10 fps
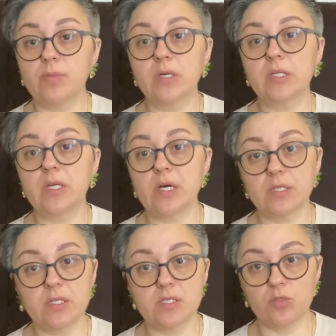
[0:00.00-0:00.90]

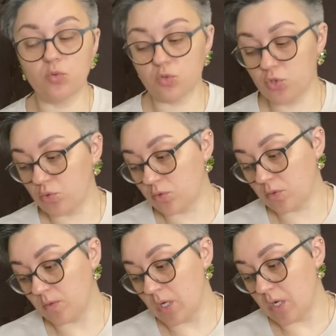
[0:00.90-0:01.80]
благодарна за то,
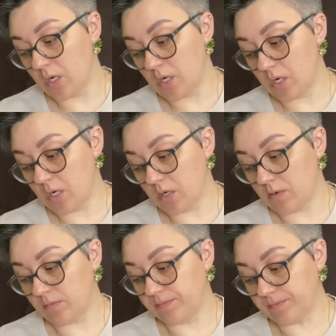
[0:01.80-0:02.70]
что
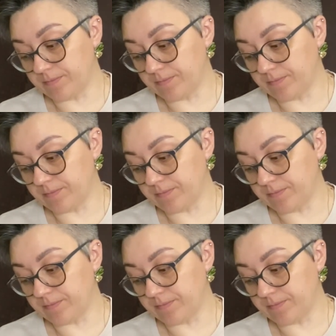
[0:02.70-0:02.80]
а,